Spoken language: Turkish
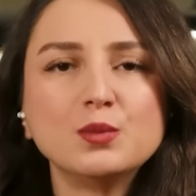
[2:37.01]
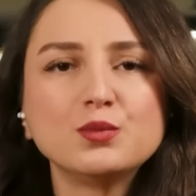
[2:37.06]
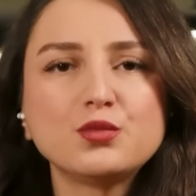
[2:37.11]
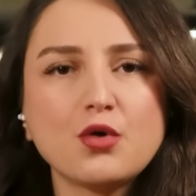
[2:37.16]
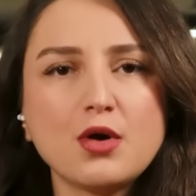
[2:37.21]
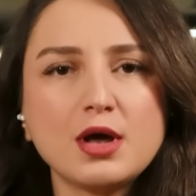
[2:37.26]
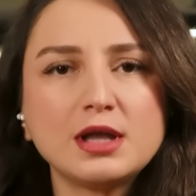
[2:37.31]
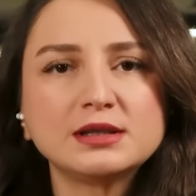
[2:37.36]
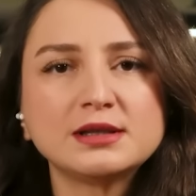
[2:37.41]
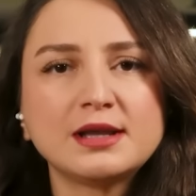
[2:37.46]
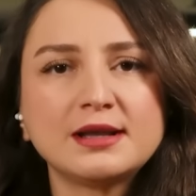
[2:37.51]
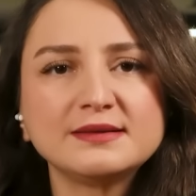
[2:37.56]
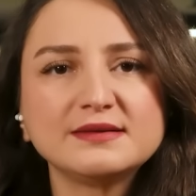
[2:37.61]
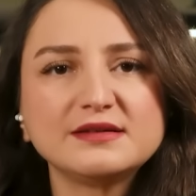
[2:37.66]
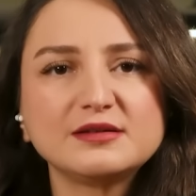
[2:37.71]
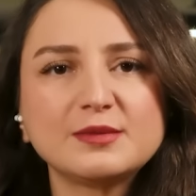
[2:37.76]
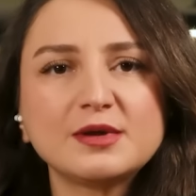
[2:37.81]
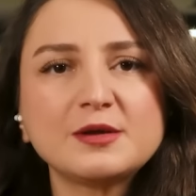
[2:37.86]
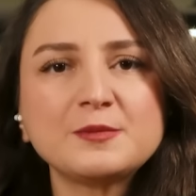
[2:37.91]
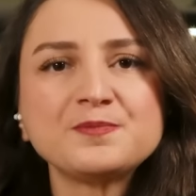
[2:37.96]

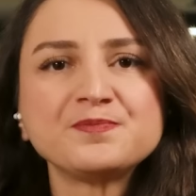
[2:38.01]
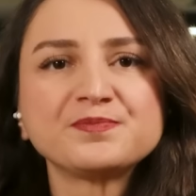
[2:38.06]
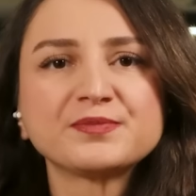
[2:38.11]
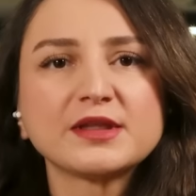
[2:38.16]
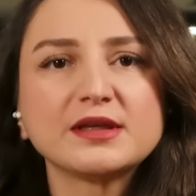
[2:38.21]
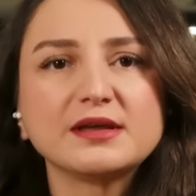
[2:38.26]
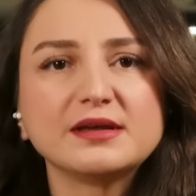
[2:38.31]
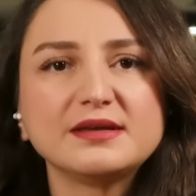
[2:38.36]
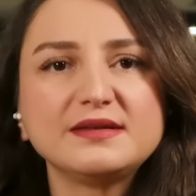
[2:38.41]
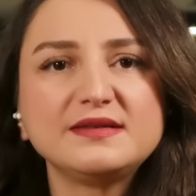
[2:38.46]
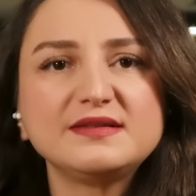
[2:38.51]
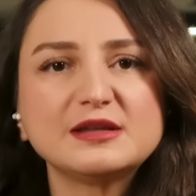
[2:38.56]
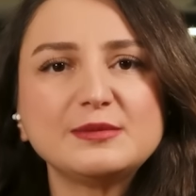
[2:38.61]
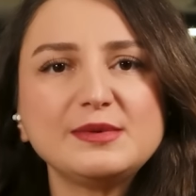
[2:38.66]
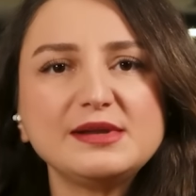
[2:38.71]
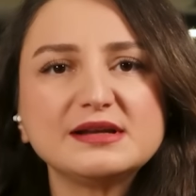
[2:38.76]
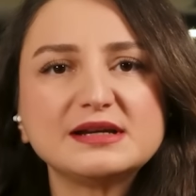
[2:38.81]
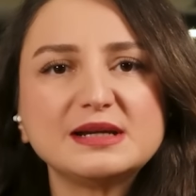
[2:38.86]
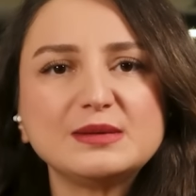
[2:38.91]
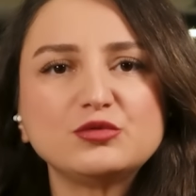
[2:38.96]
Puanlandırma e,
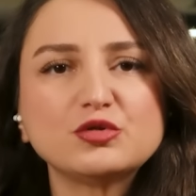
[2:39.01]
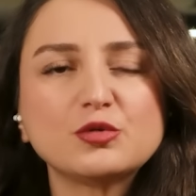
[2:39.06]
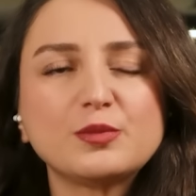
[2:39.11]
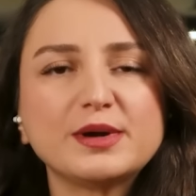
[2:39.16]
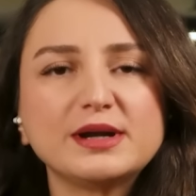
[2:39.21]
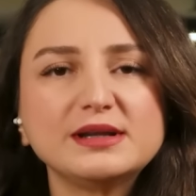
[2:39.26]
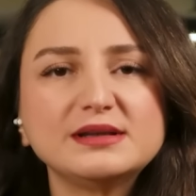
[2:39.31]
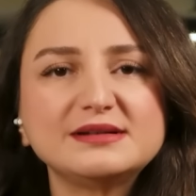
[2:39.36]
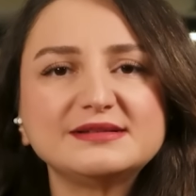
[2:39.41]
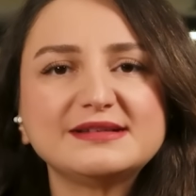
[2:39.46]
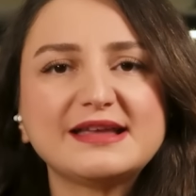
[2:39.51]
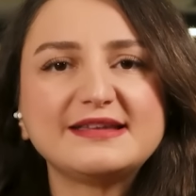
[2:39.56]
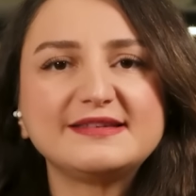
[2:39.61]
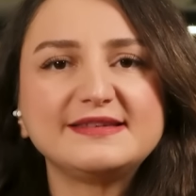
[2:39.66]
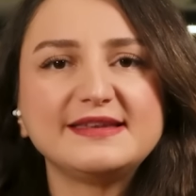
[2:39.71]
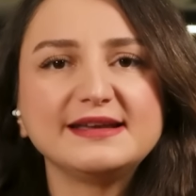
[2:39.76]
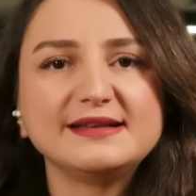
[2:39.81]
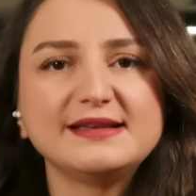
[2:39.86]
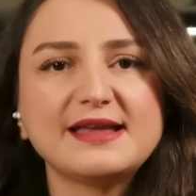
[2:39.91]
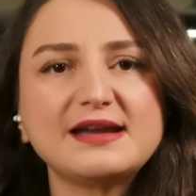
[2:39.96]
stabil kripto paraları
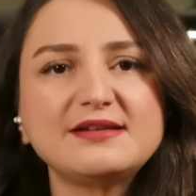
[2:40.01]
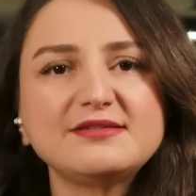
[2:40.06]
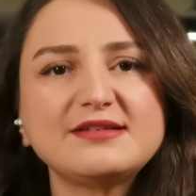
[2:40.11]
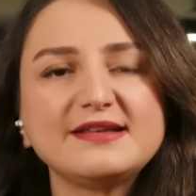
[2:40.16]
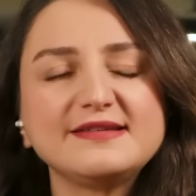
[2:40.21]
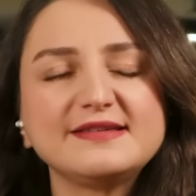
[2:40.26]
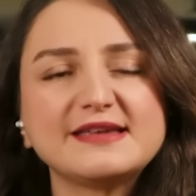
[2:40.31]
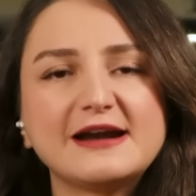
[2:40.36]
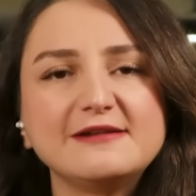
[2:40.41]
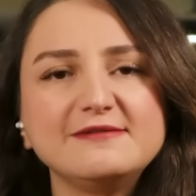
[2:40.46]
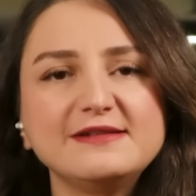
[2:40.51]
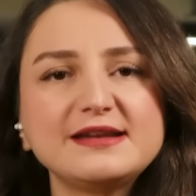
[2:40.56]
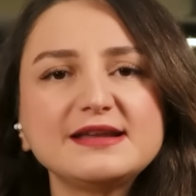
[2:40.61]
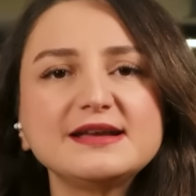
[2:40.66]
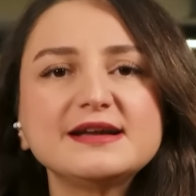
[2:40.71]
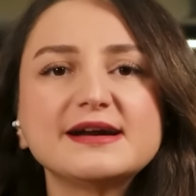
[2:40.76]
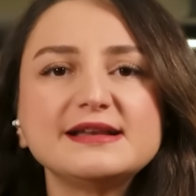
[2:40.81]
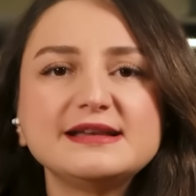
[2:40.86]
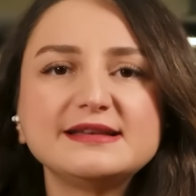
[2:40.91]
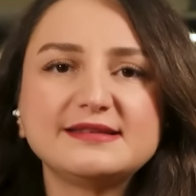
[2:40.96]
destekleyen rezervlerin
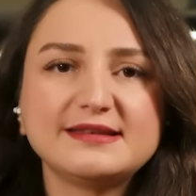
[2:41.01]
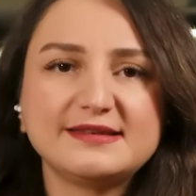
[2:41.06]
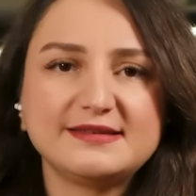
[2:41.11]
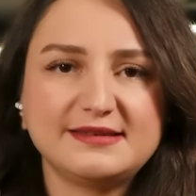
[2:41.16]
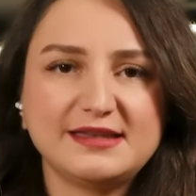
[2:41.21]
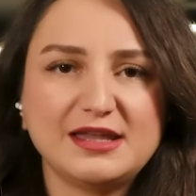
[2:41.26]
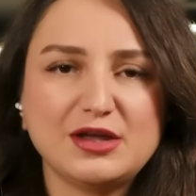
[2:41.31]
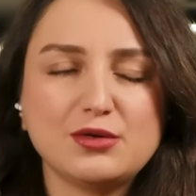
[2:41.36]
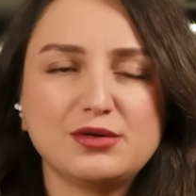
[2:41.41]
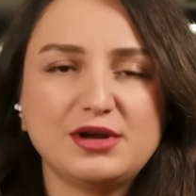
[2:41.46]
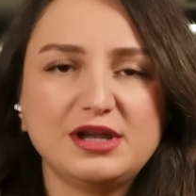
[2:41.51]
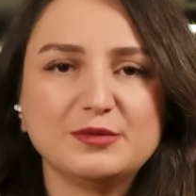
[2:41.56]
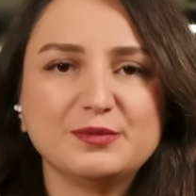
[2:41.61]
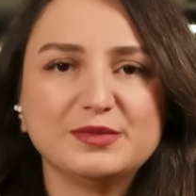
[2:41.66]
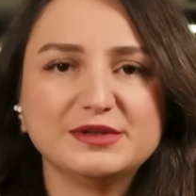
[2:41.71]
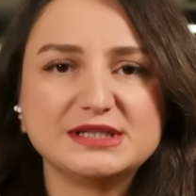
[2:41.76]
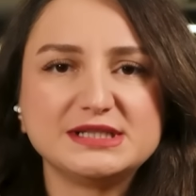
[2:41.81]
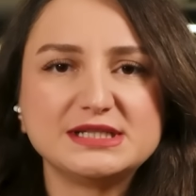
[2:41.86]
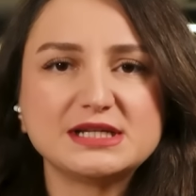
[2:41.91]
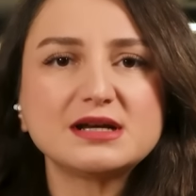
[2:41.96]
kalitesine göre
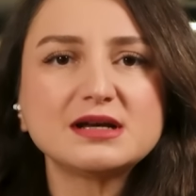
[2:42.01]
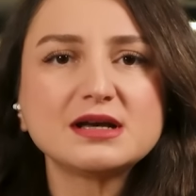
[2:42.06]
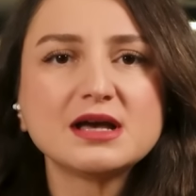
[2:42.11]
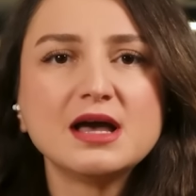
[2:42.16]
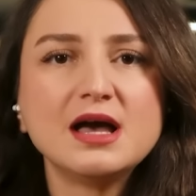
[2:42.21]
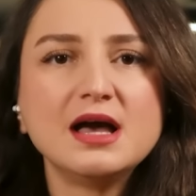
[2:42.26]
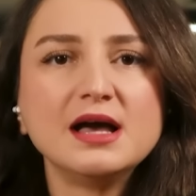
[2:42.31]
yapılacak.